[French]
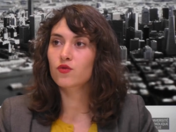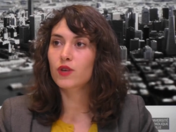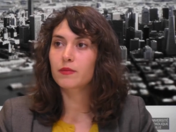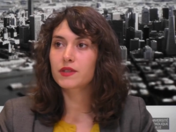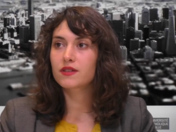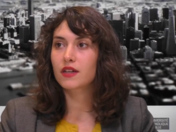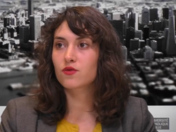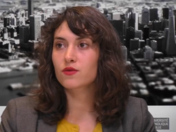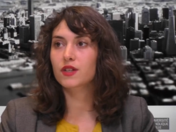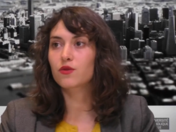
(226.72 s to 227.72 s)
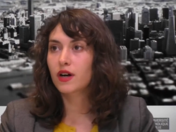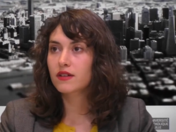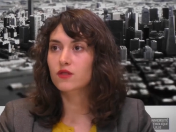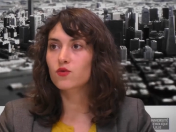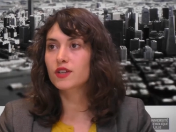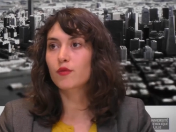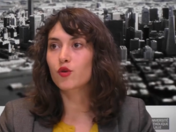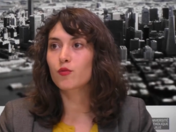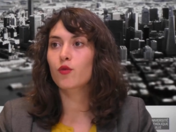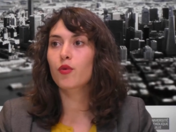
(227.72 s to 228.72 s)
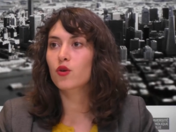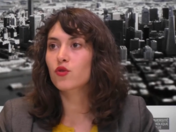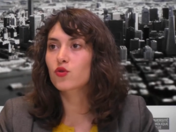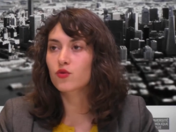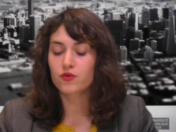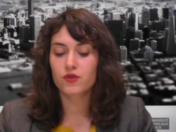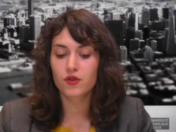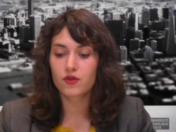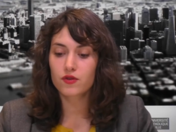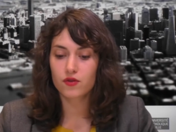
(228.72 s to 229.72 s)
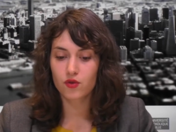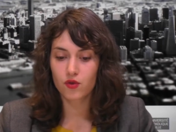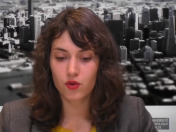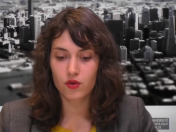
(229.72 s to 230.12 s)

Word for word: Donc la méditation, c'est quoi C'est tout simplement prendre conscience de